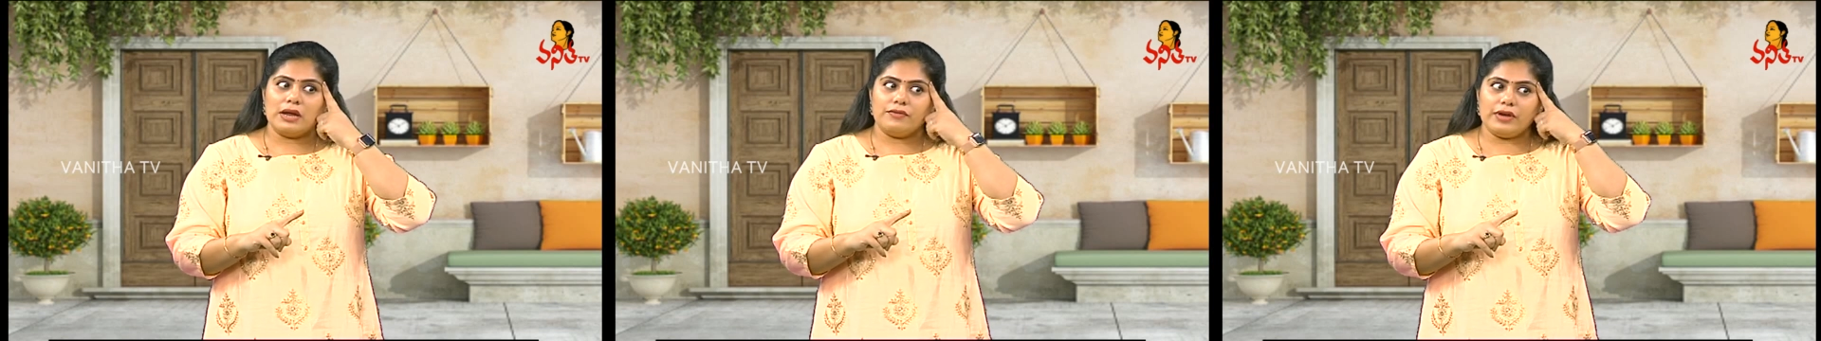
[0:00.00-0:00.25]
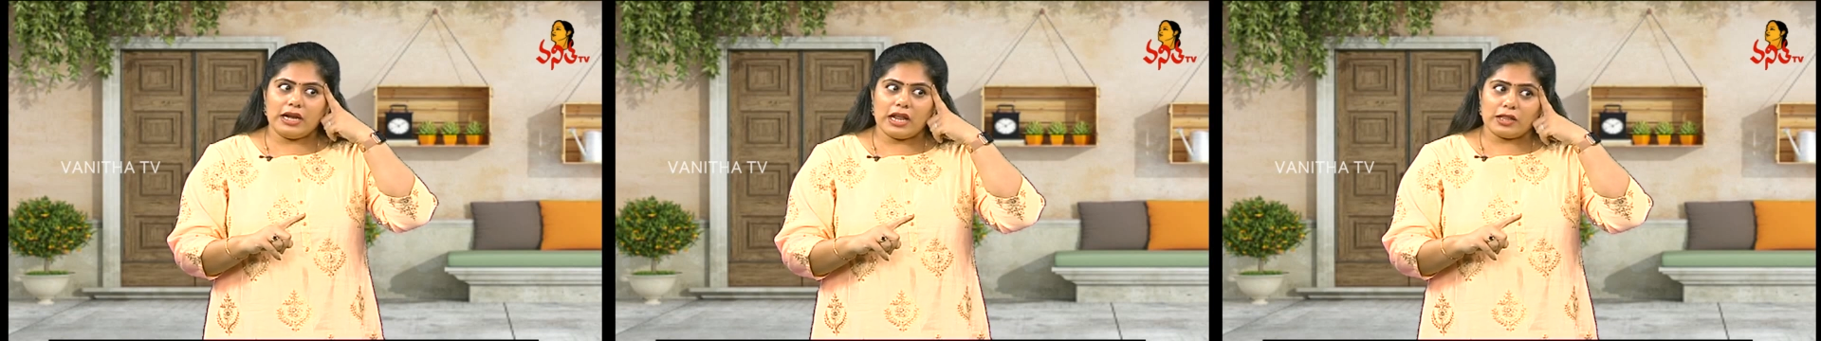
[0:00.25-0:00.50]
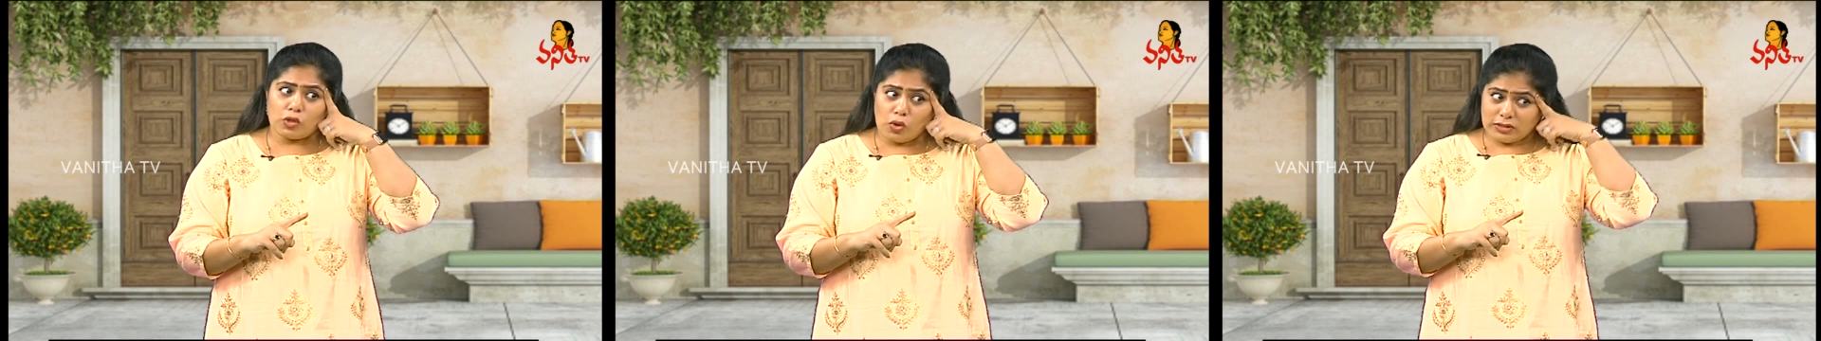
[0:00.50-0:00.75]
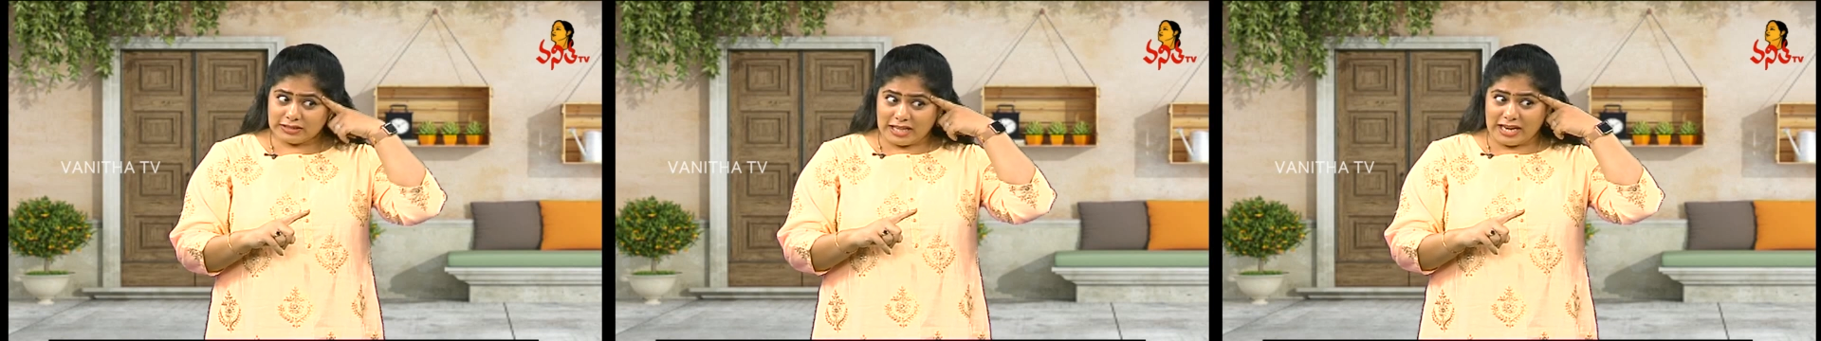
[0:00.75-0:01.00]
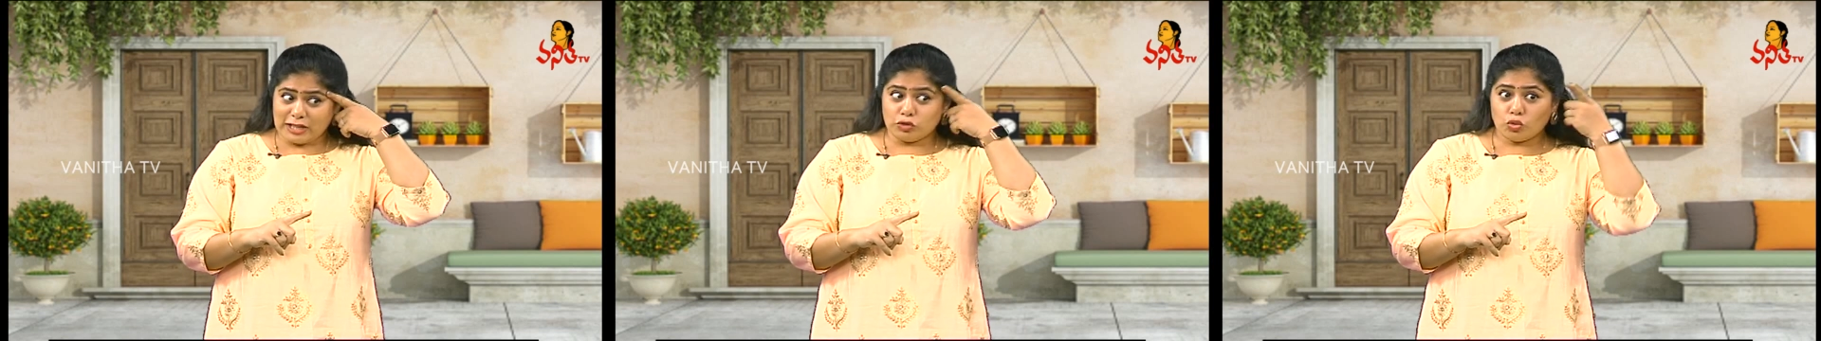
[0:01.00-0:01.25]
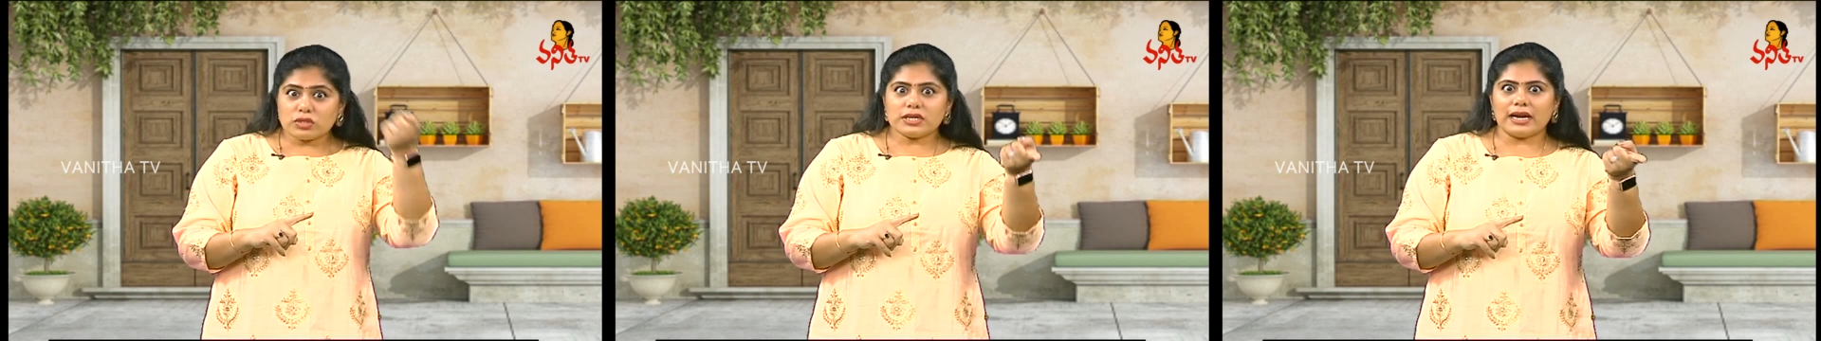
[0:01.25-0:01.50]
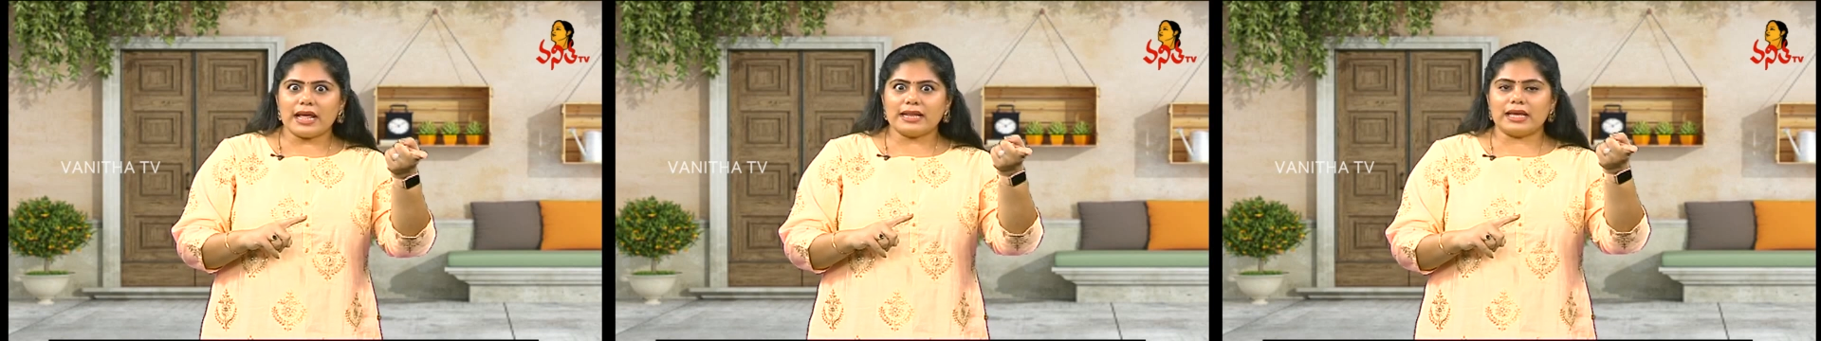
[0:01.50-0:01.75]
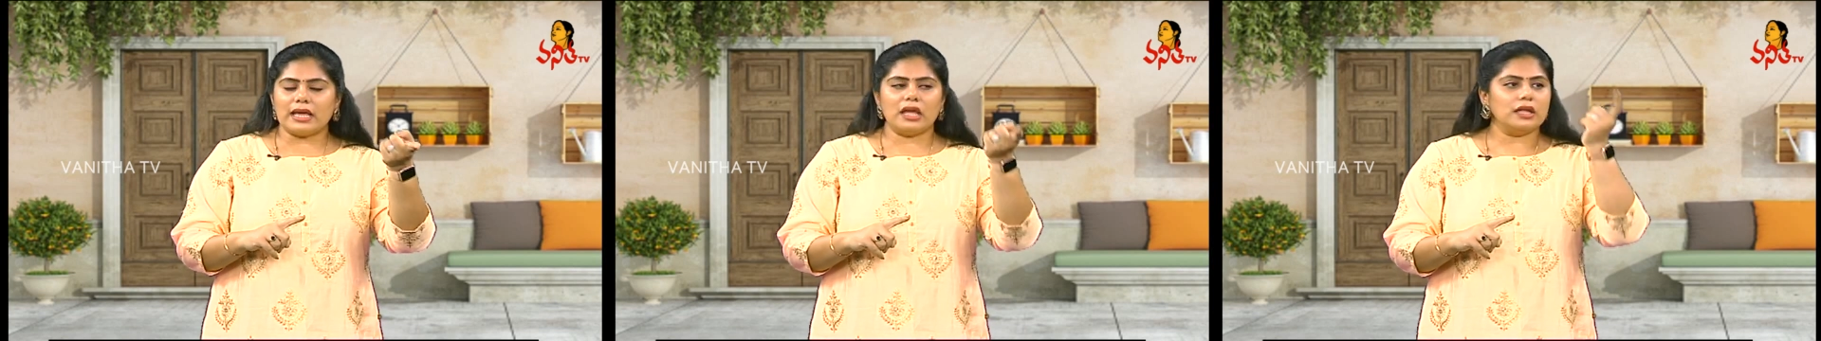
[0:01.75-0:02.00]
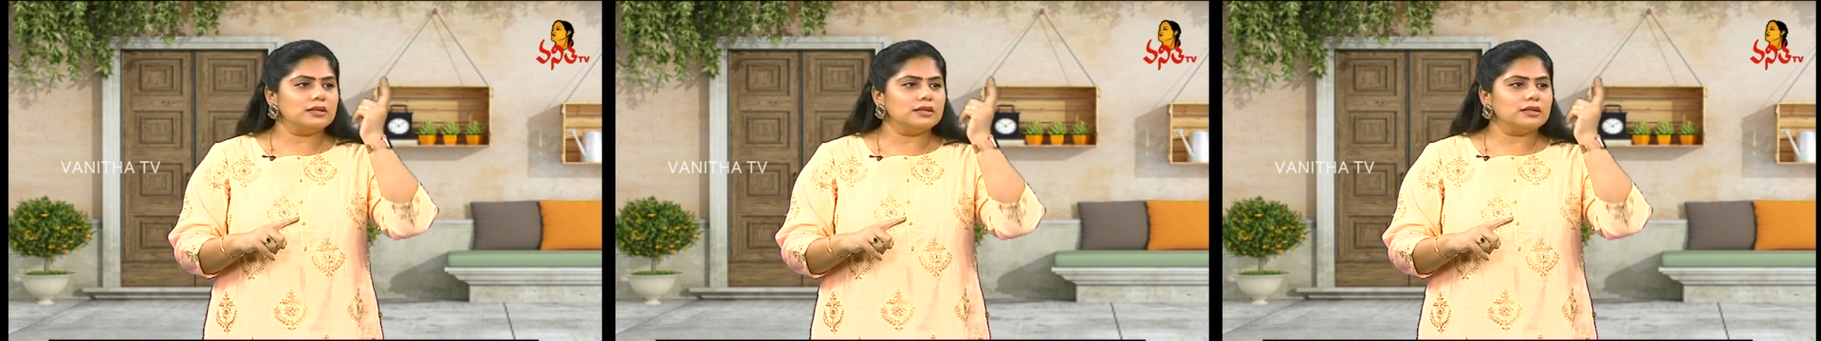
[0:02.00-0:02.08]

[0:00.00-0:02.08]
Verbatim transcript: వీళ్ళతో తల దూర్చడానికి